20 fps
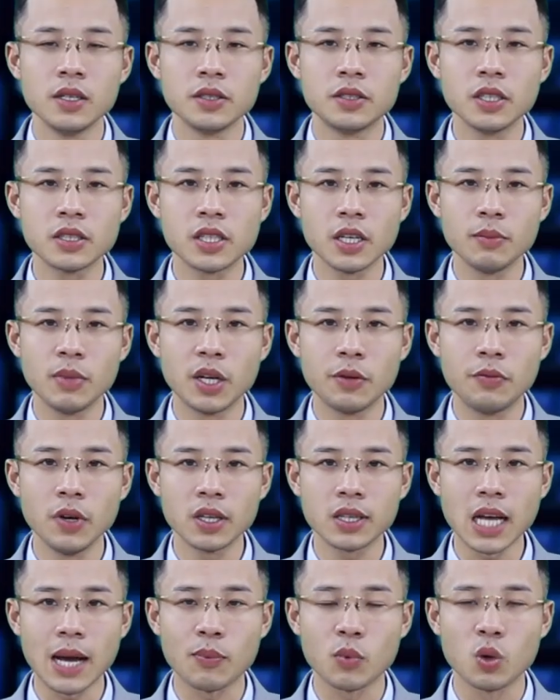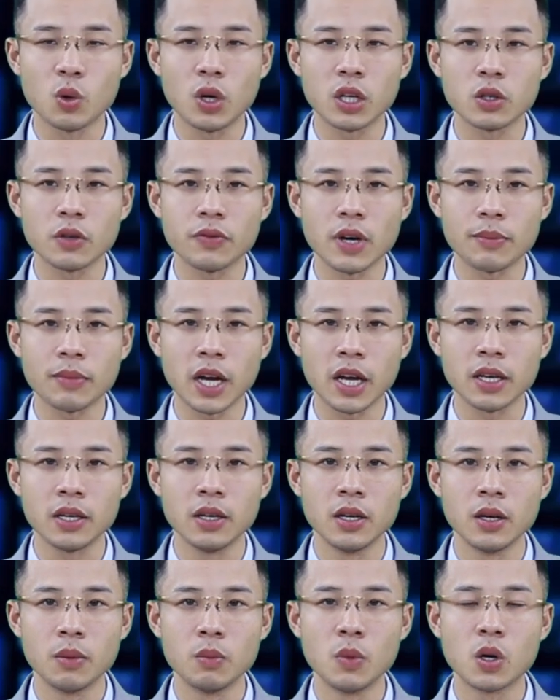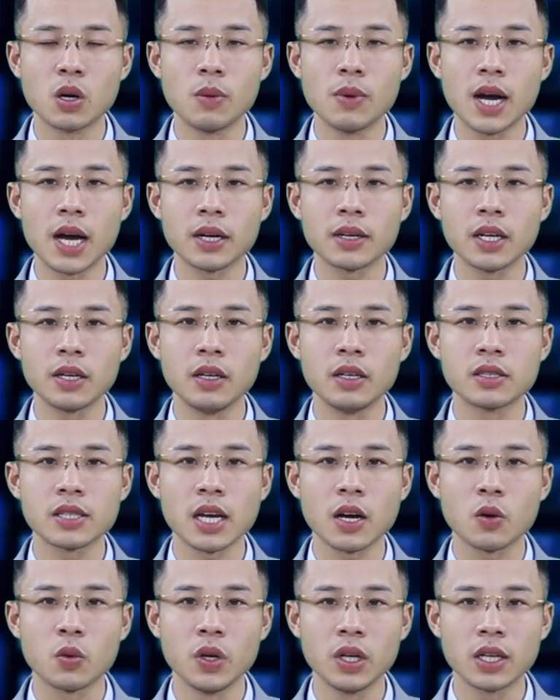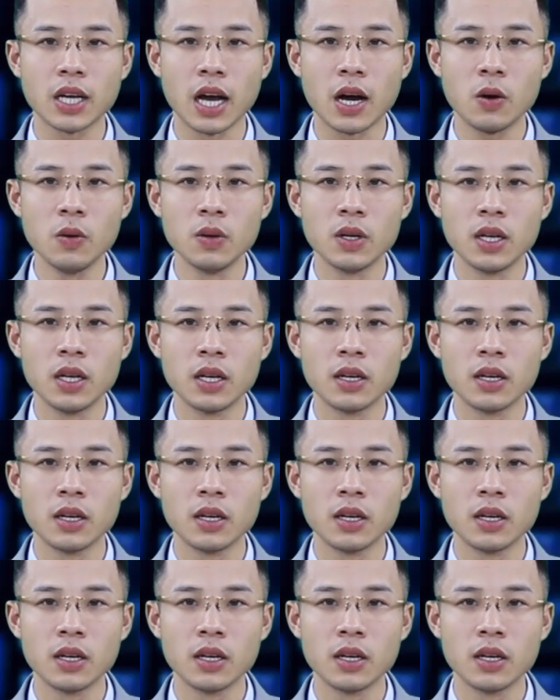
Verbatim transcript: Trước diễn biến phức tạp của loại tội phạm này, Bộ Công an đã đưa ra khuyến cáo